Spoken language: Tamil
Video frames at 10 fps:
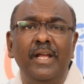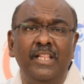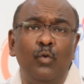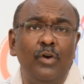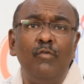
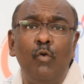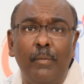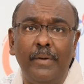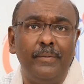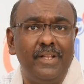இந்த உணவு
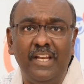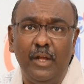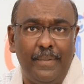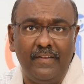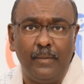ஒவ்வாமை வந்து
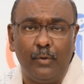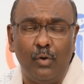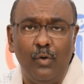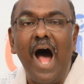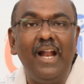நீங்கள் பேச
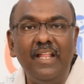போகிறோம்